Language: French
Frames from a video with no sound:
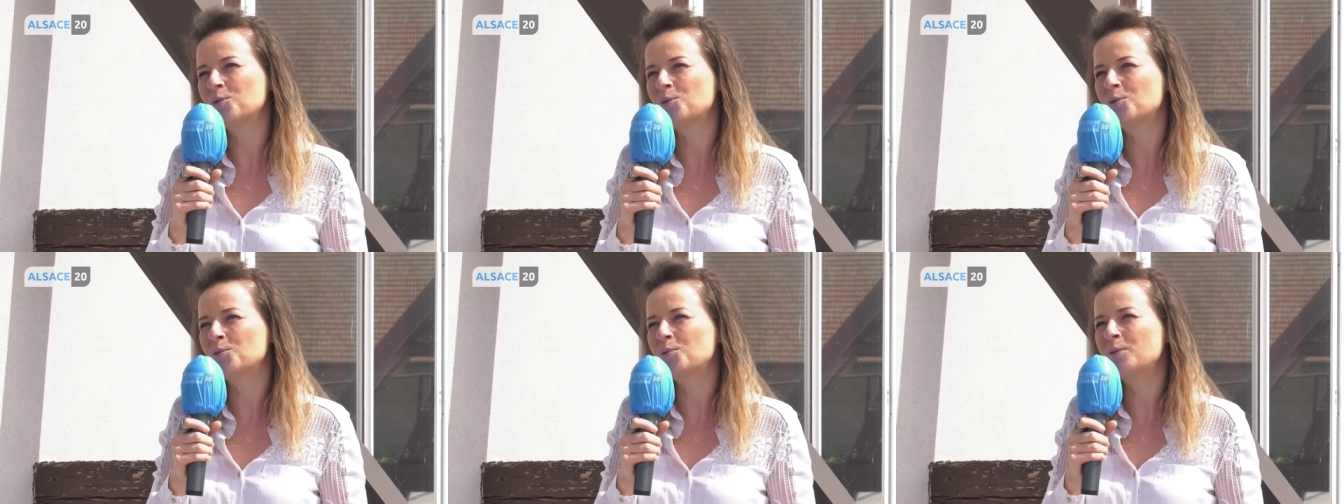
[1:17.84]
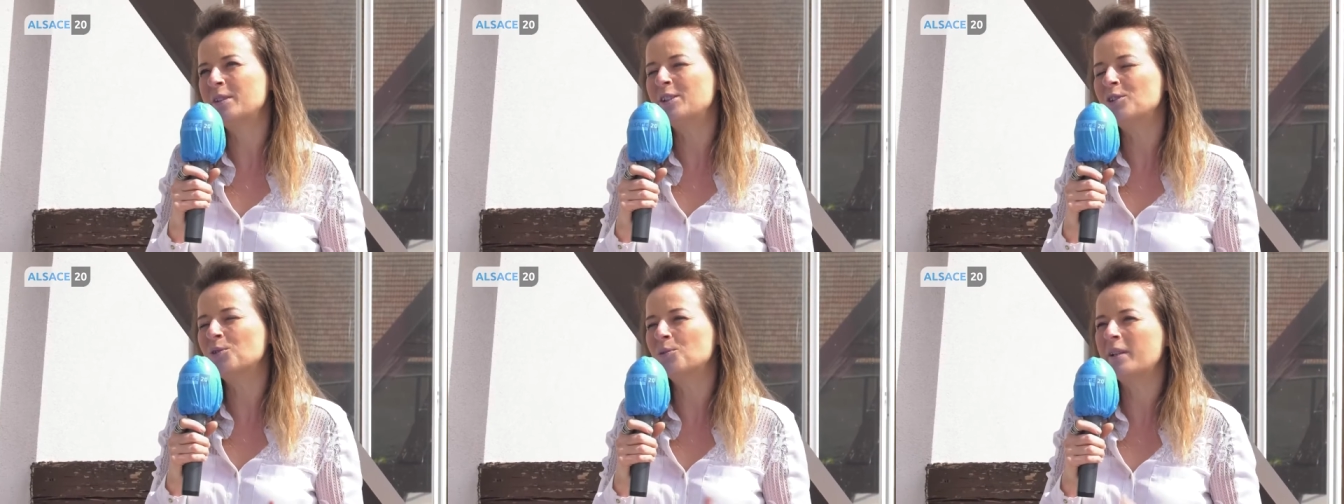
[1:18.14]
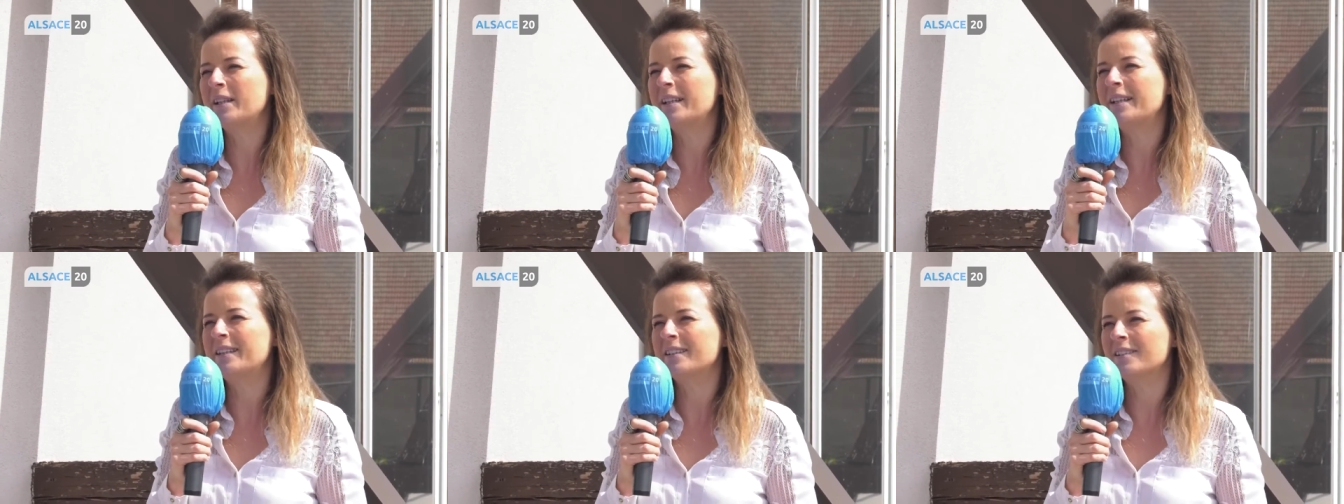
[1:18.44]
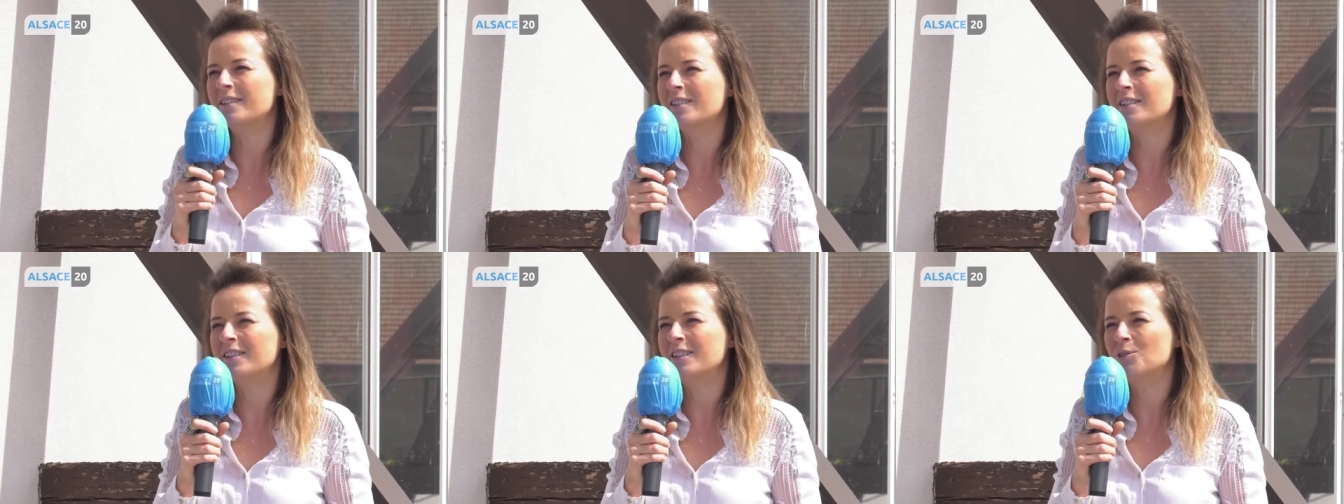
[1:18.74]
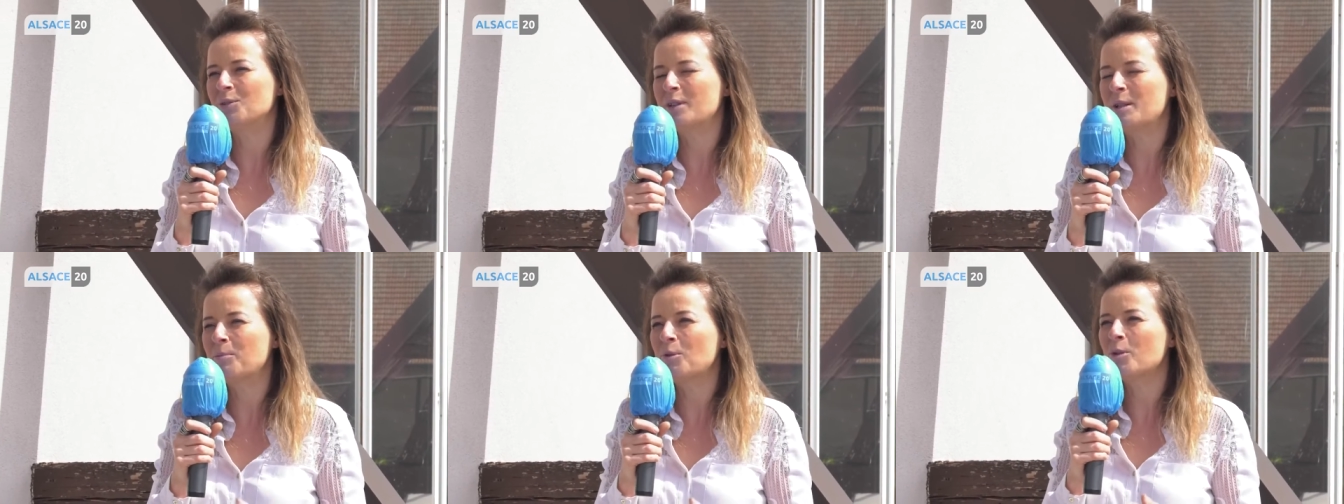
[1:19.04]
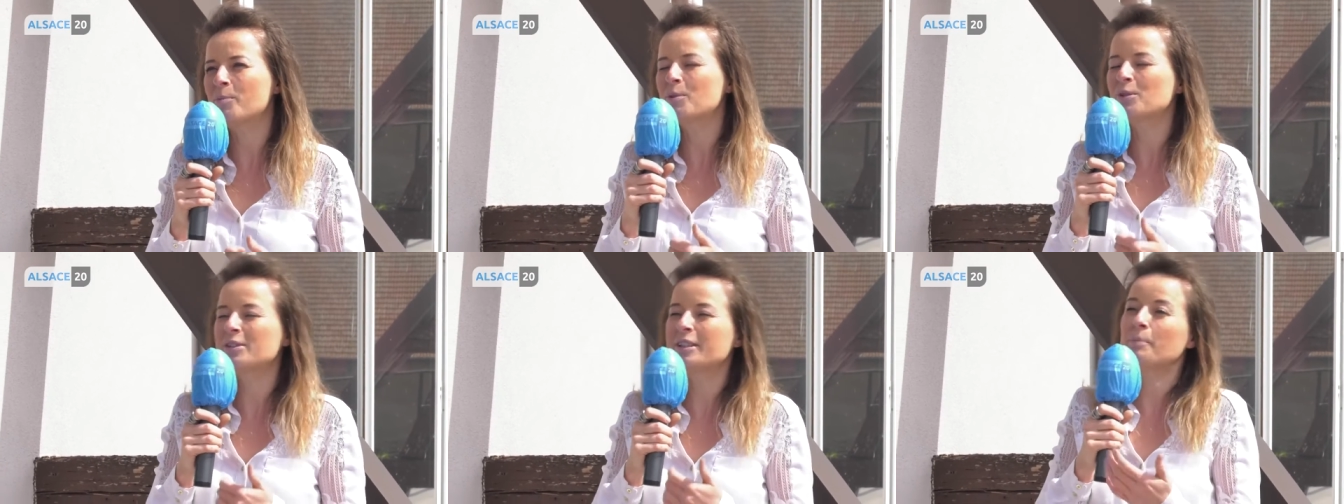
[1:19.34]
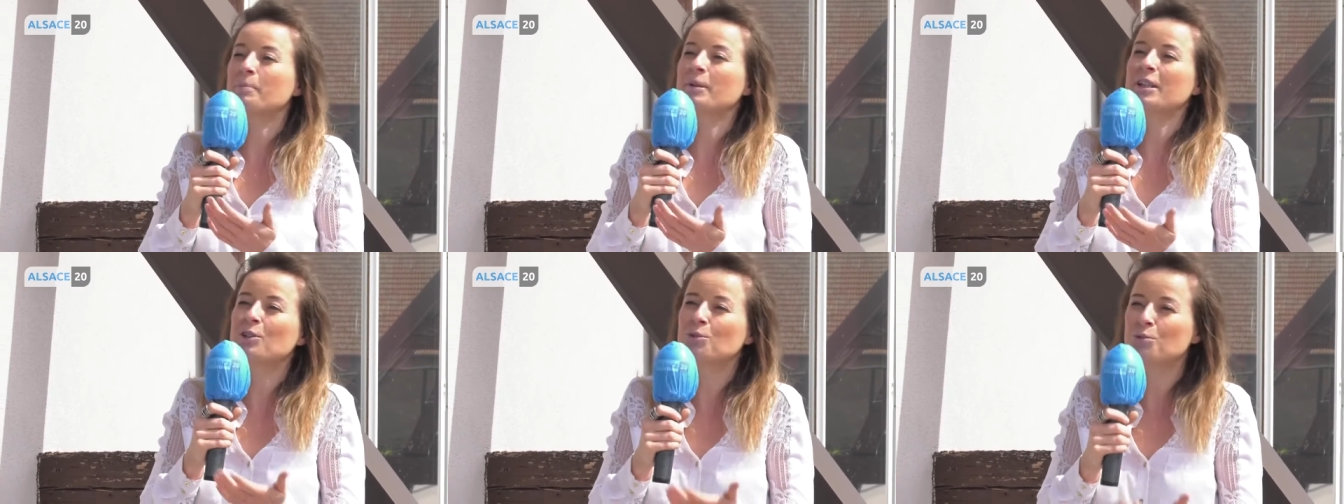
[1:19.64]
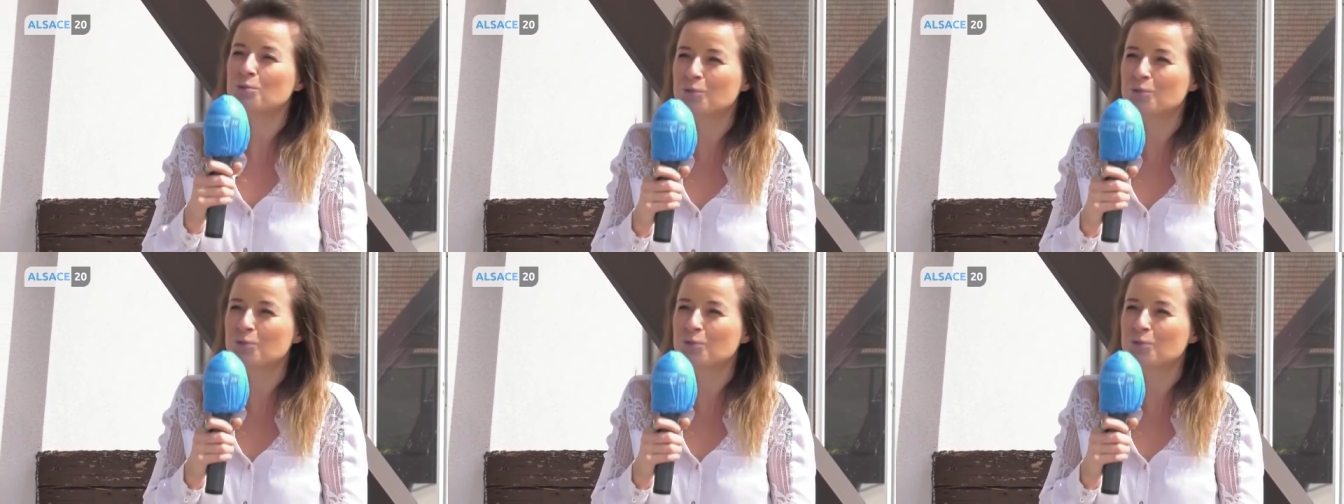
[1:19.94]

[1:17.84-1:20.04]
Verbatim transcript: du coup, il nous, les, euh, nous les propose à prix